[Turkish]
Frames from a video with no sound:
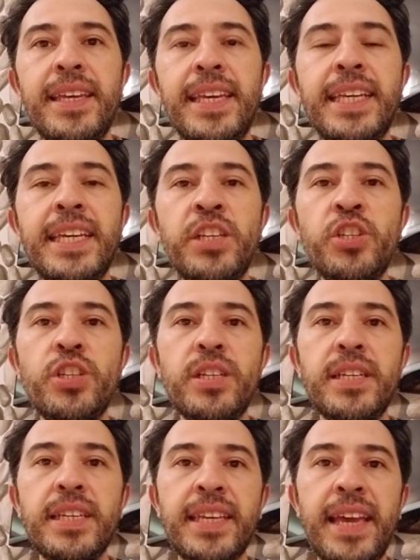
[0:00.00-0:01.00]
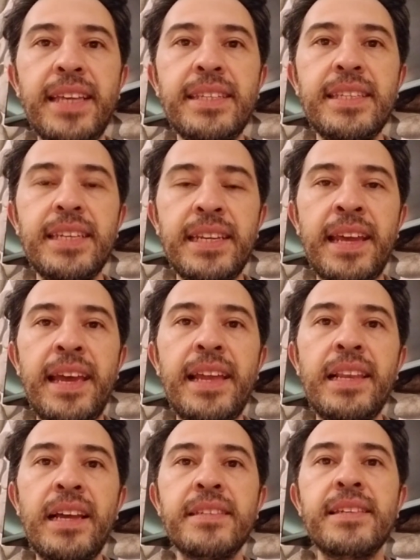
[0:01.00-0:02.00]
ikinci kez
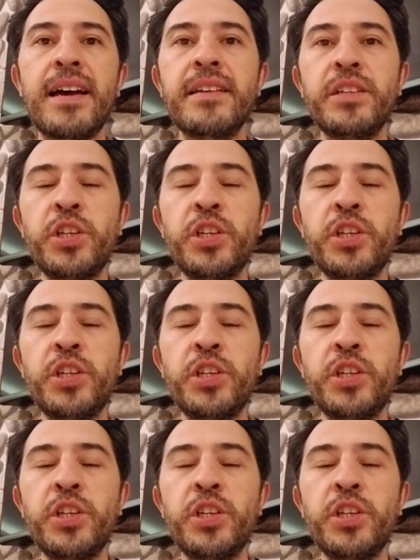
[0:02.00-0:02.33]
yine lazer